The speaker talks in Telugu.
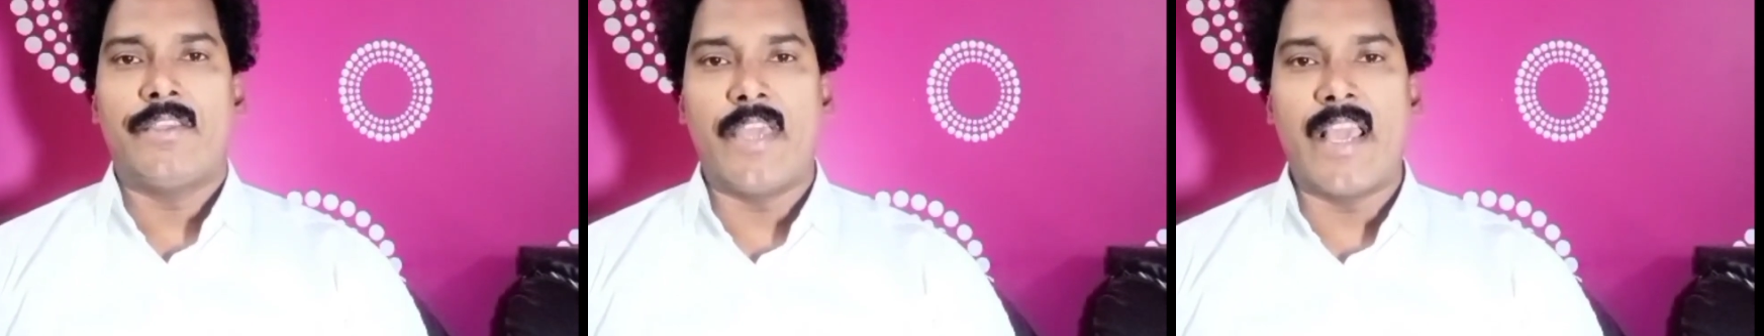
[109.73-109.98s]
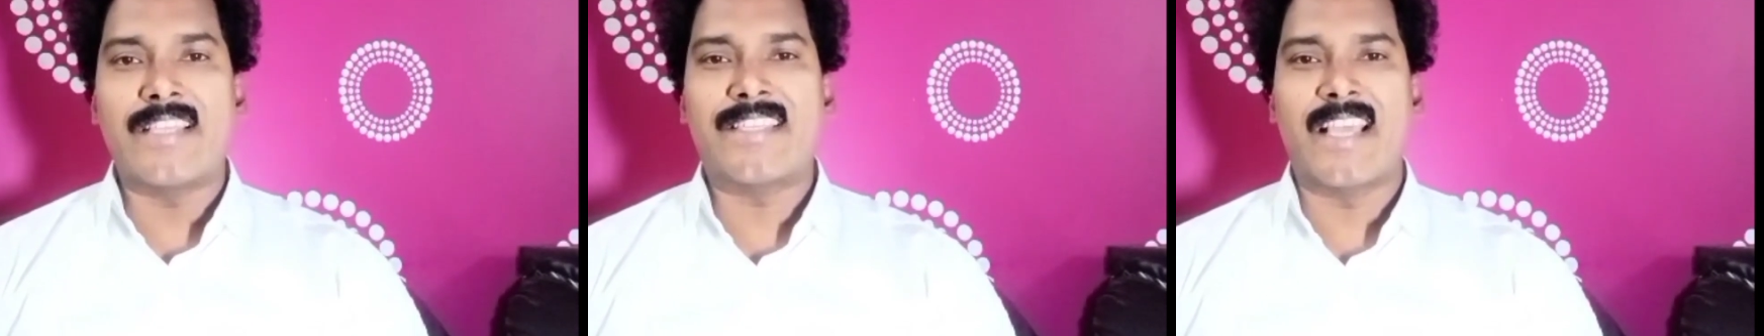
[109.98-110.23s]

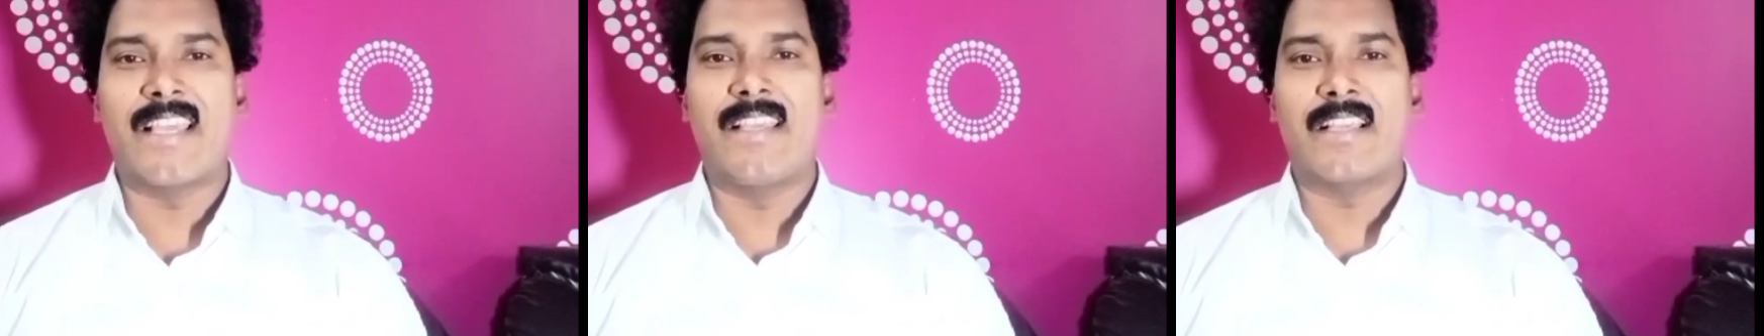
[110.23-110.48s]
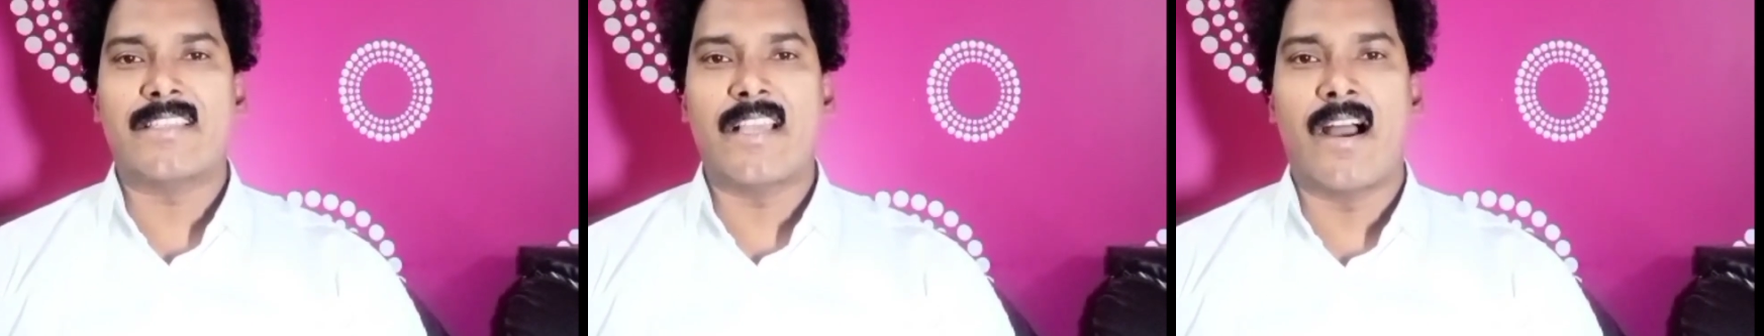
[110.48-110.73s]
ఏసయ్య
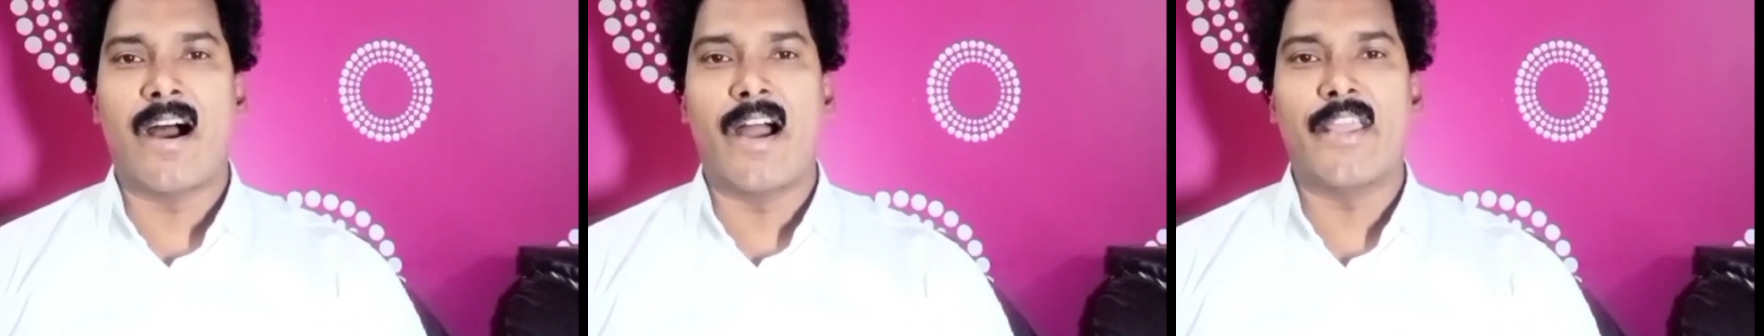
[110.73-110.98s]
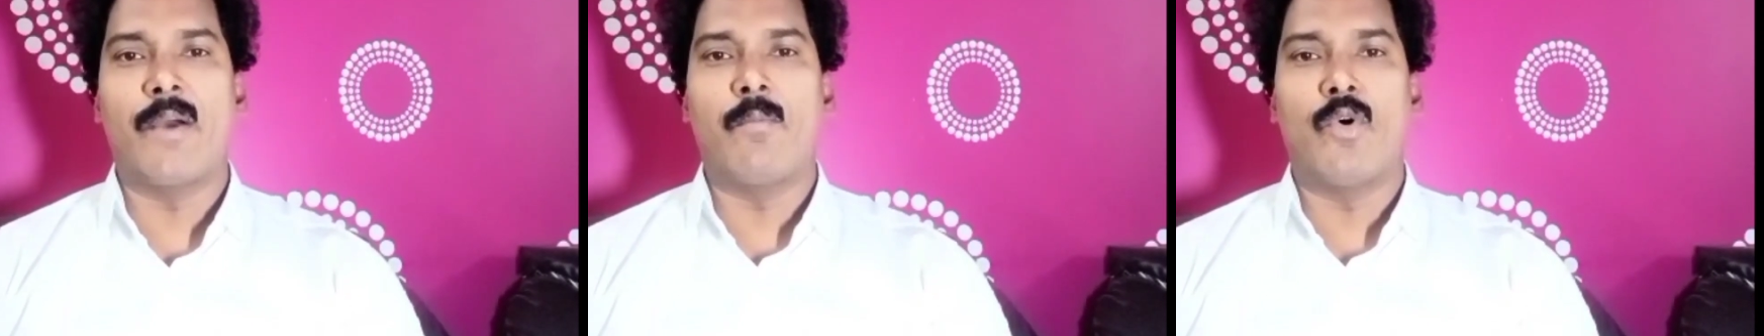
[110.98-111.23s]

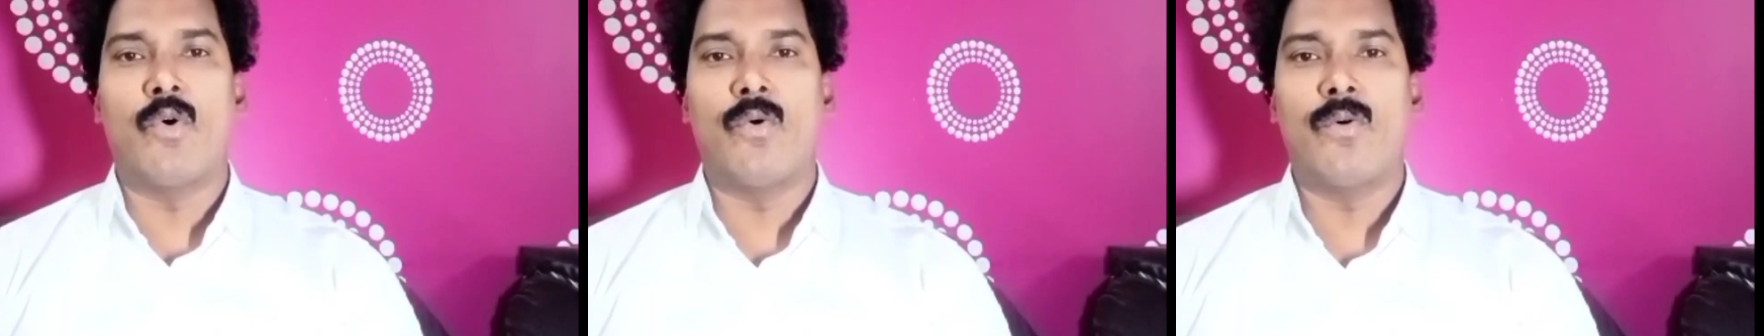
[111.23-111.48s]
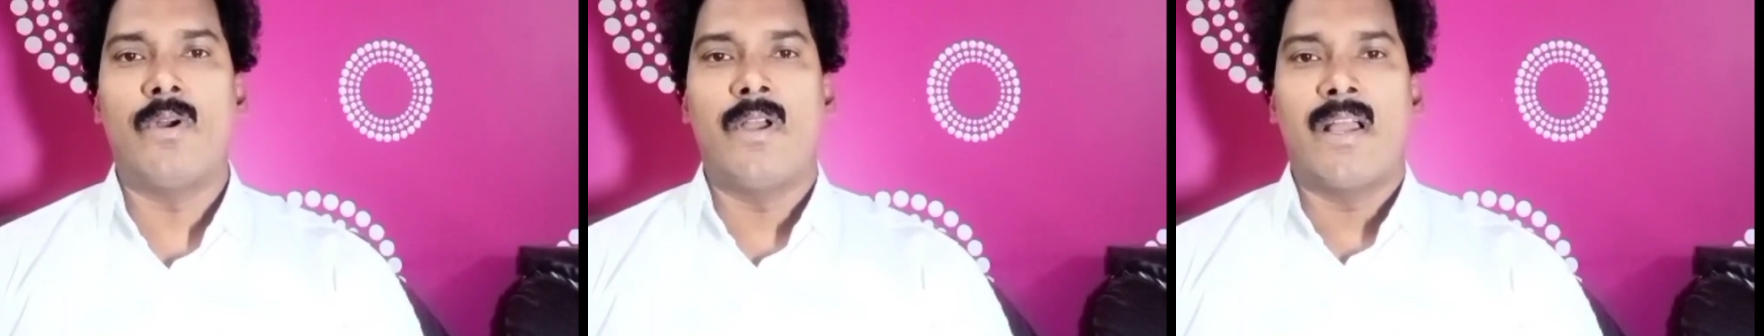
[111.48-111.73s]
సహాయము
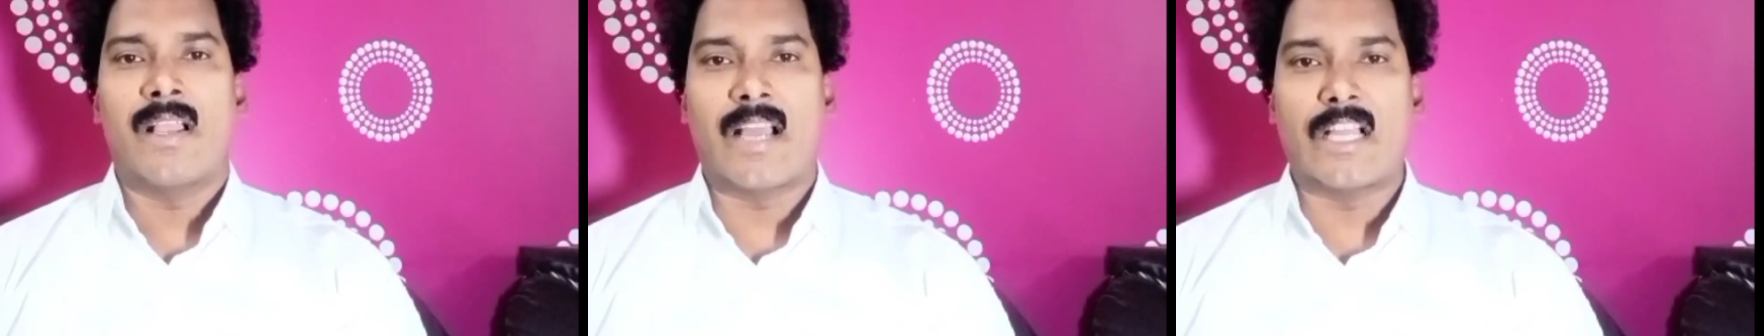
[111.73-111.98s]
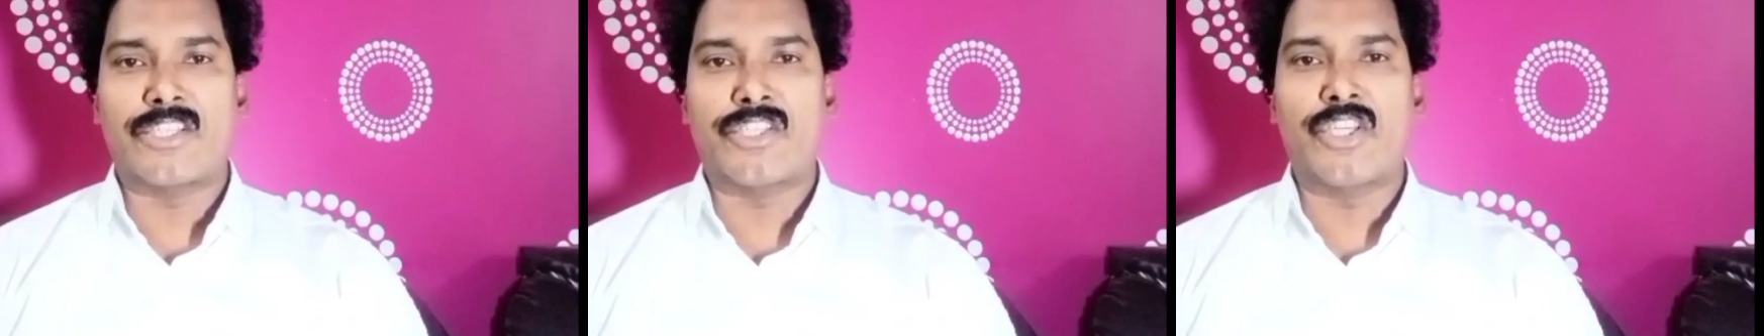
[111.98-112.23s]

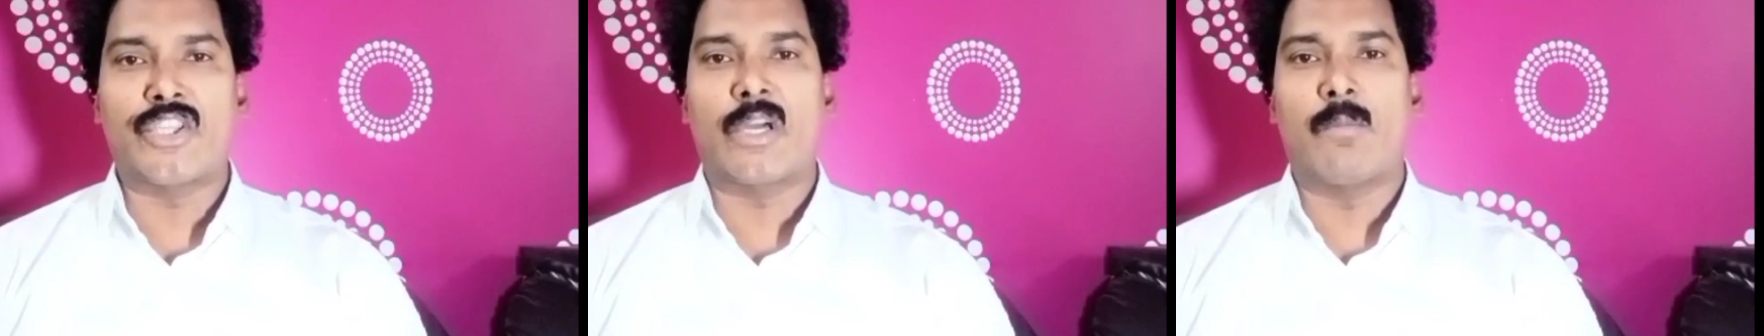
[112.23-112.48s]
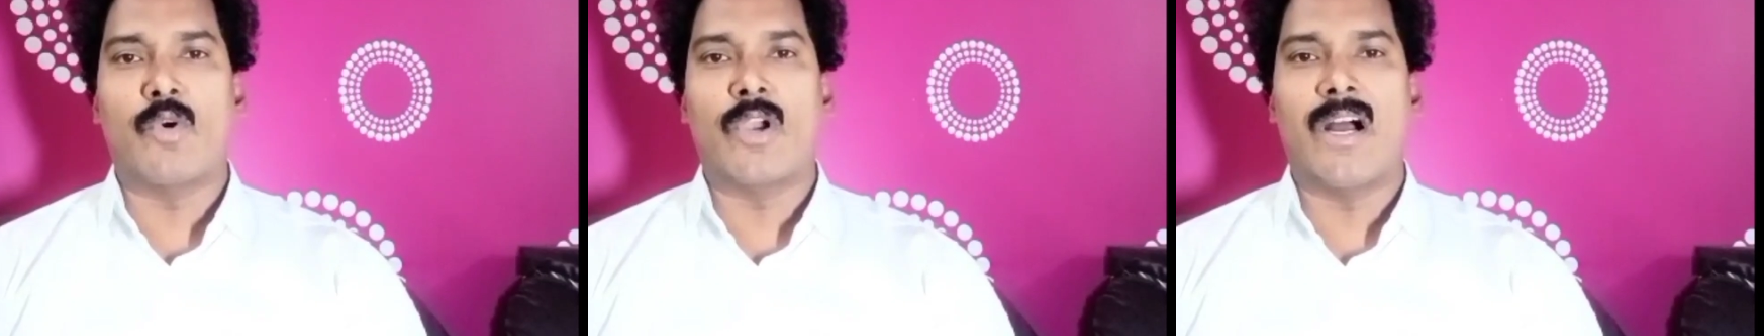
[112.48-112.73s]

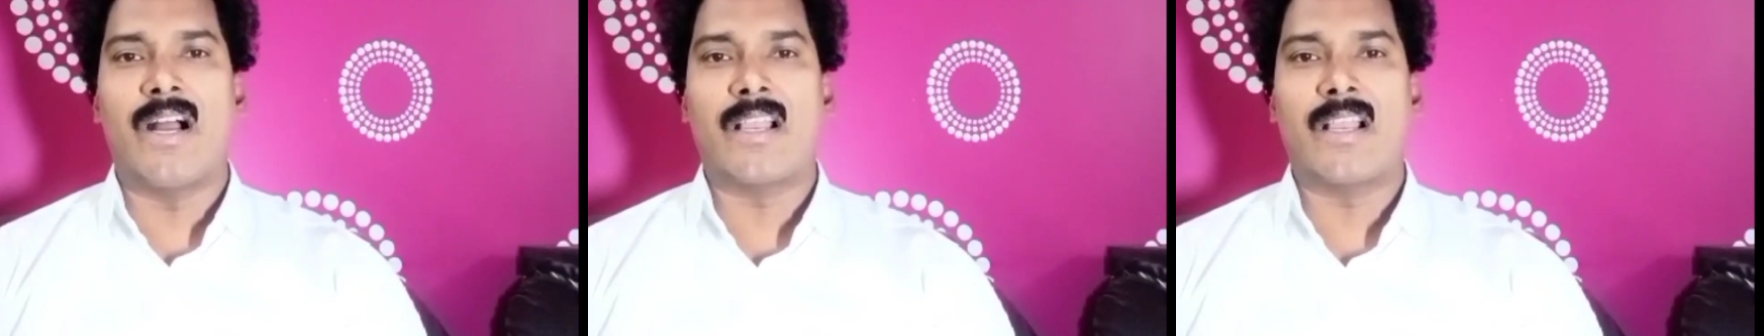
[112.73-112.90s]
ఖచ్చితముగా